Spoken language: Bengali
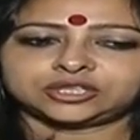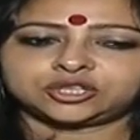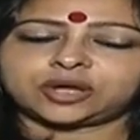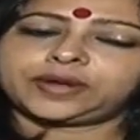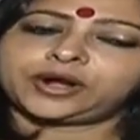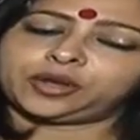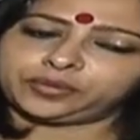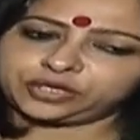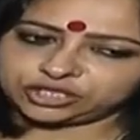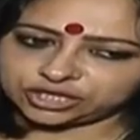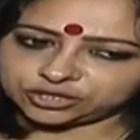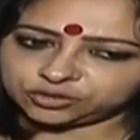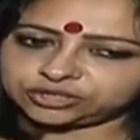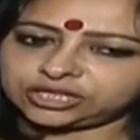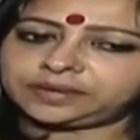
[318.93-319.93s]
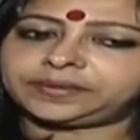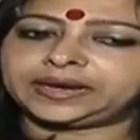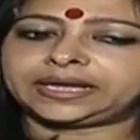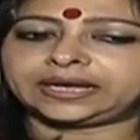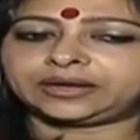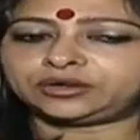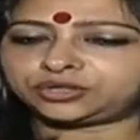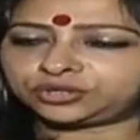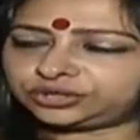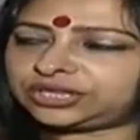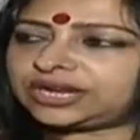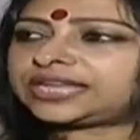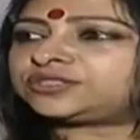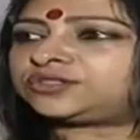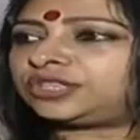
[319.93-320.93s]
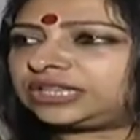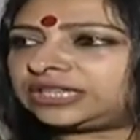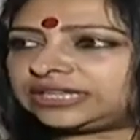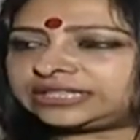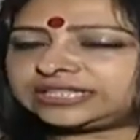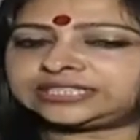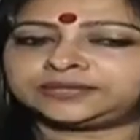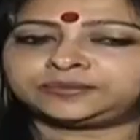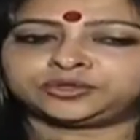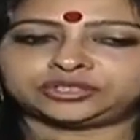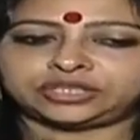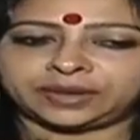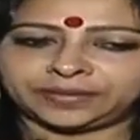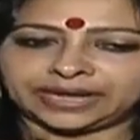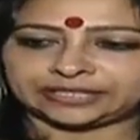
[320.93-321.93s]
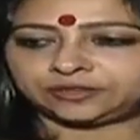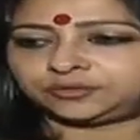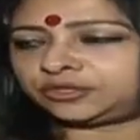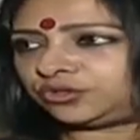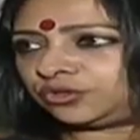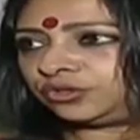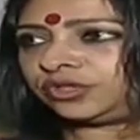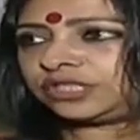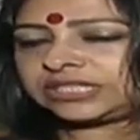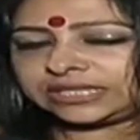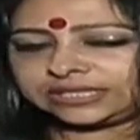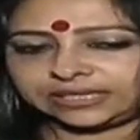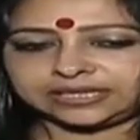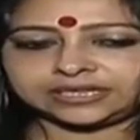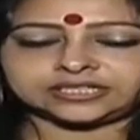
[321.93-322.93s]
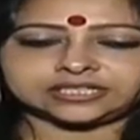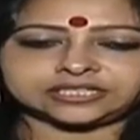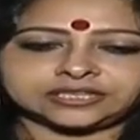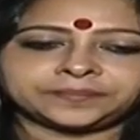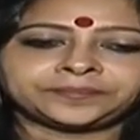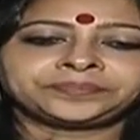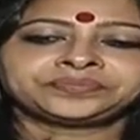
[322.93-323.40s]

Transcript: সবার অবিশ্বাস হতেই পারে কারণ সত্যি রাজনৈতিক নেতাদের মধ্যে আমরা এত বছর ধরে যা দেখে এসেছি